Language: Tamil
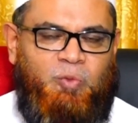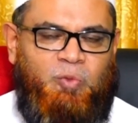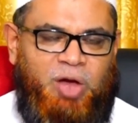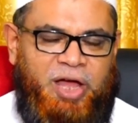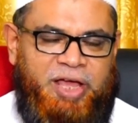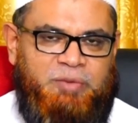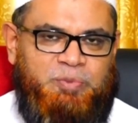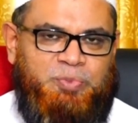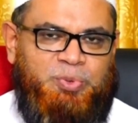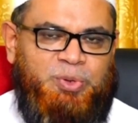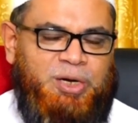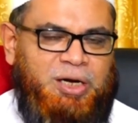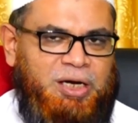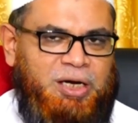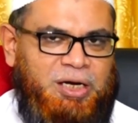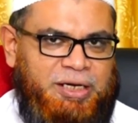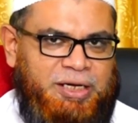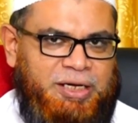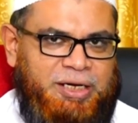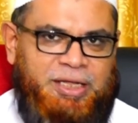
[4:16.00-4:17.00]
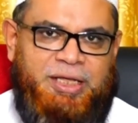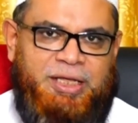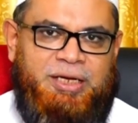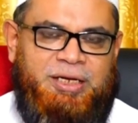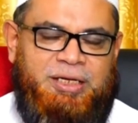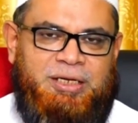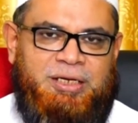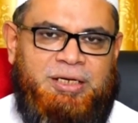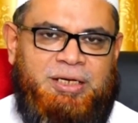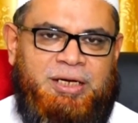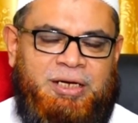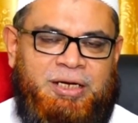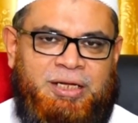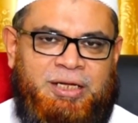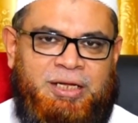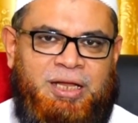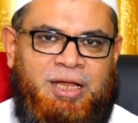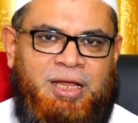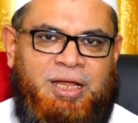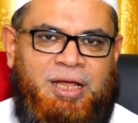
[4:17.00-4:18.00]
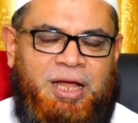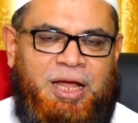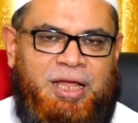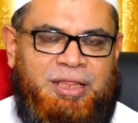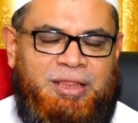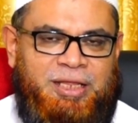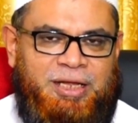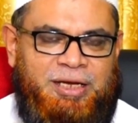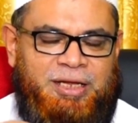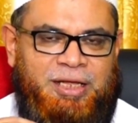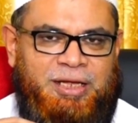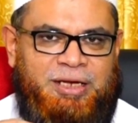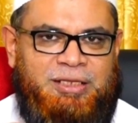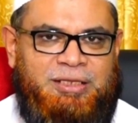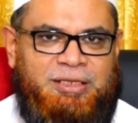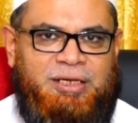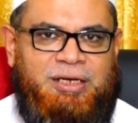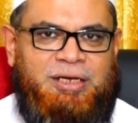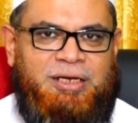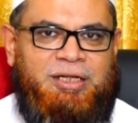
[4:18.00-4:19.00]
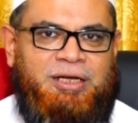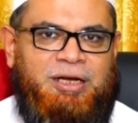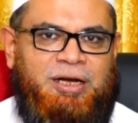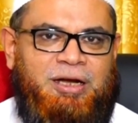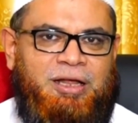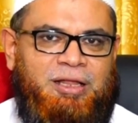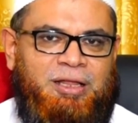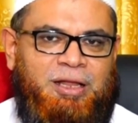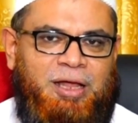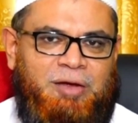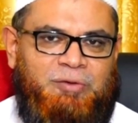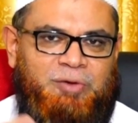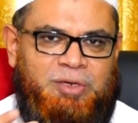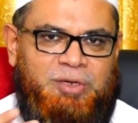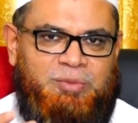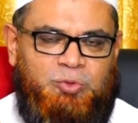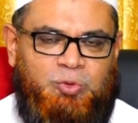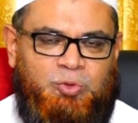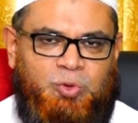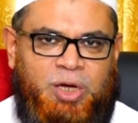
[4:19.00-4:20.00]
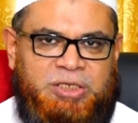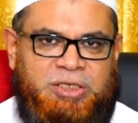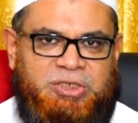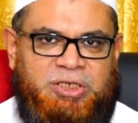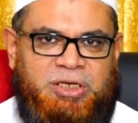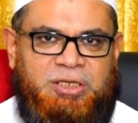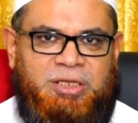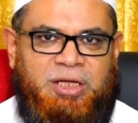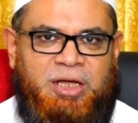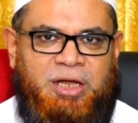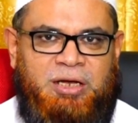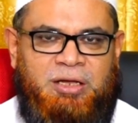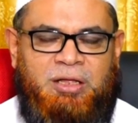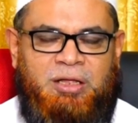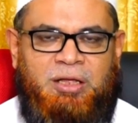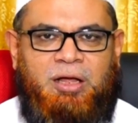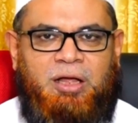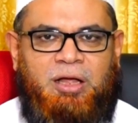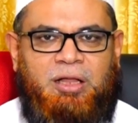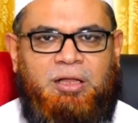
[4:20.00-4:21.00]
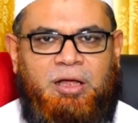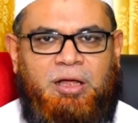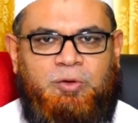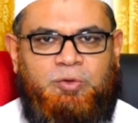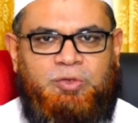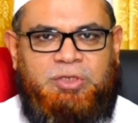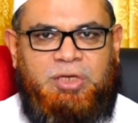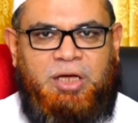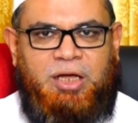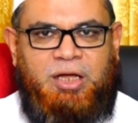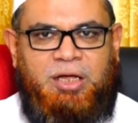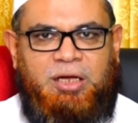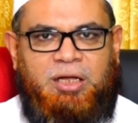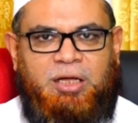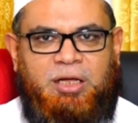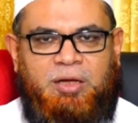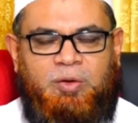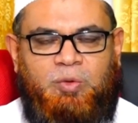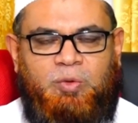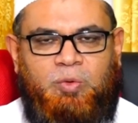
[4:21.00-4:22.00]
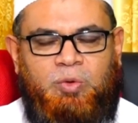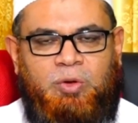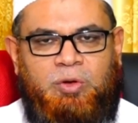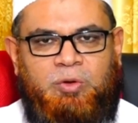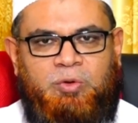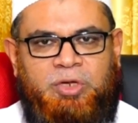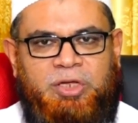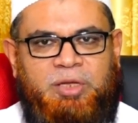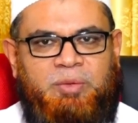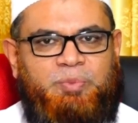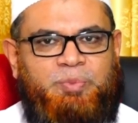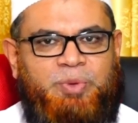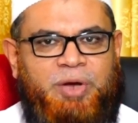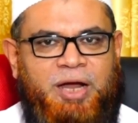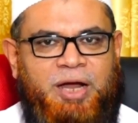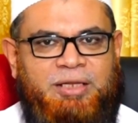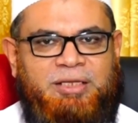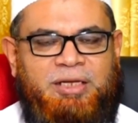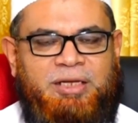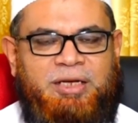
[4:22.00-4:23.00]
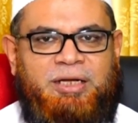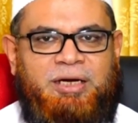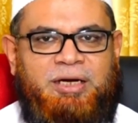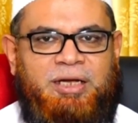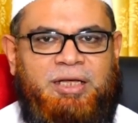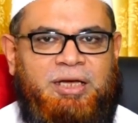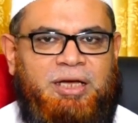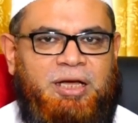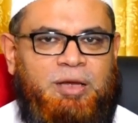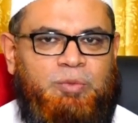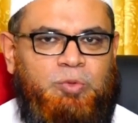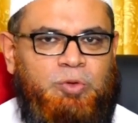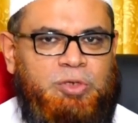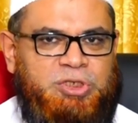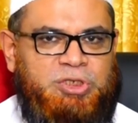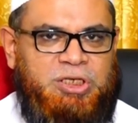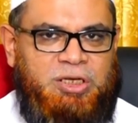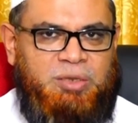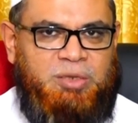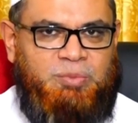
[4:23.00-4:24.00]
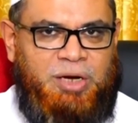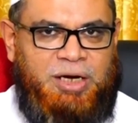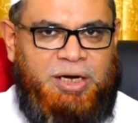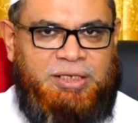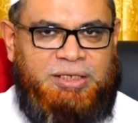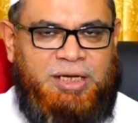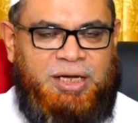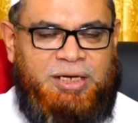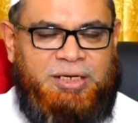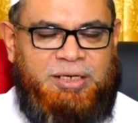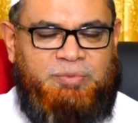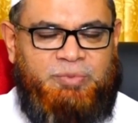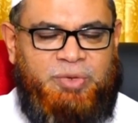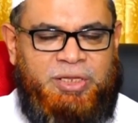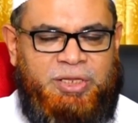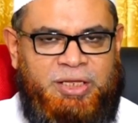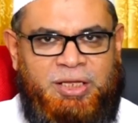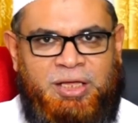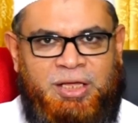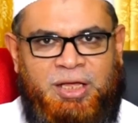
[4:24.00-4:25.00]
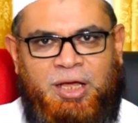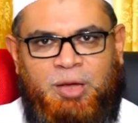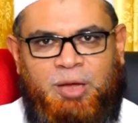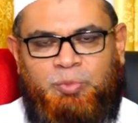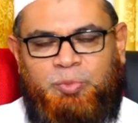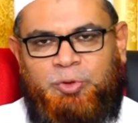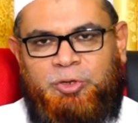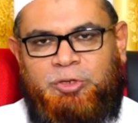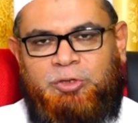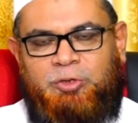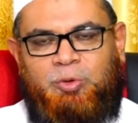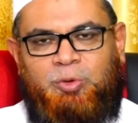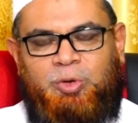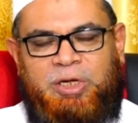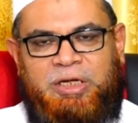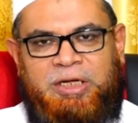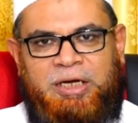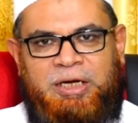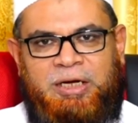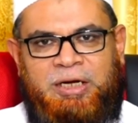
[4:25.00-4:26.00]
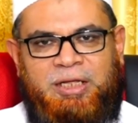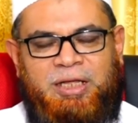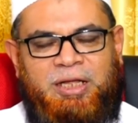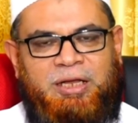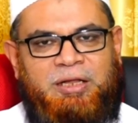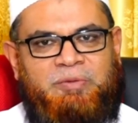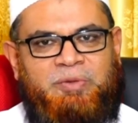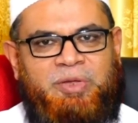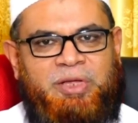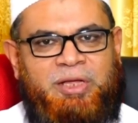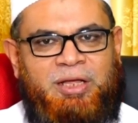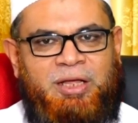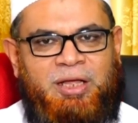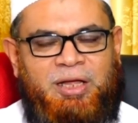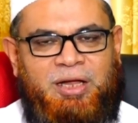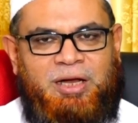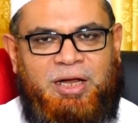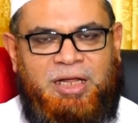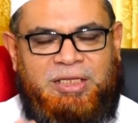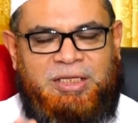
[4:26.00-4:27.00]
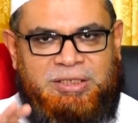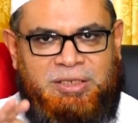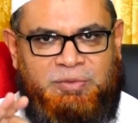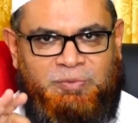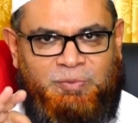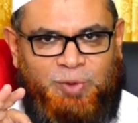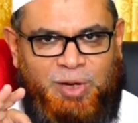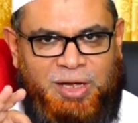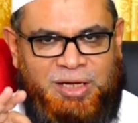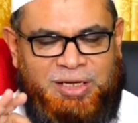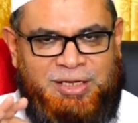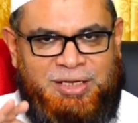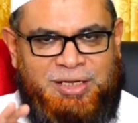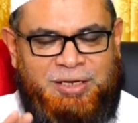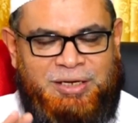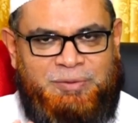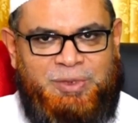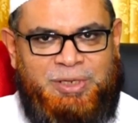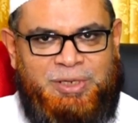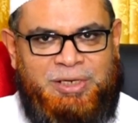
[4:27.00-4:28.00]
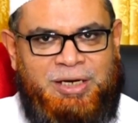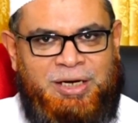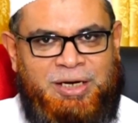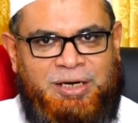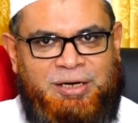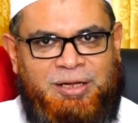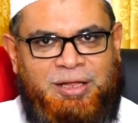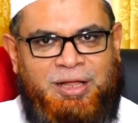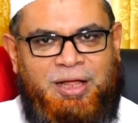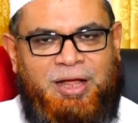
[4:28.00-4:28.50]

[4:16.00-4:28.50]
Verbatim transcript: வாய்ப்புகள் நிறைய இருக்கின்றன அந்த நேரத்தில் நீங்கள் அல்லாஹுடம் துவா செய்தால் அல்லாஹு தாலா உங்களுடைய பிரார்த்தனைகளை கபூல் செய்ய மாட்டான் என்பதை புரிந்து கொள்ளுங்கள் எனவே லஞ்சம் வாங்குகிறவர்கள்